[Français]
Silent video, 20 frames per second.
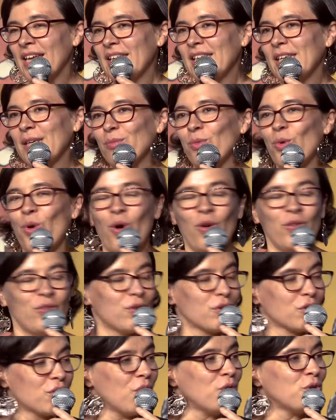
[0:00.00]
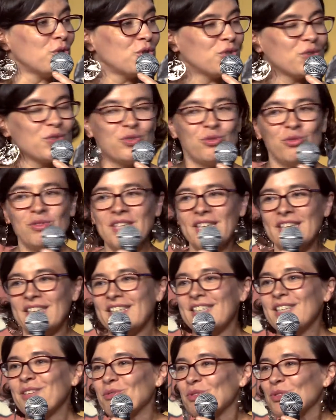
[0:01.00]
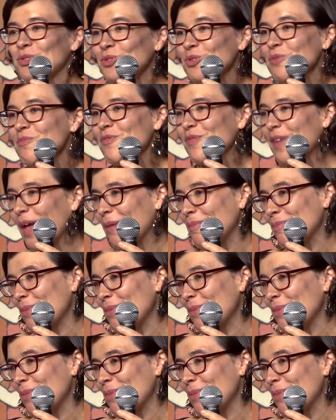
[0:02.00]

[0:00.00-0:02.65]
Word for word: qui me hantent encore aujourd'hui et qui ont su me faire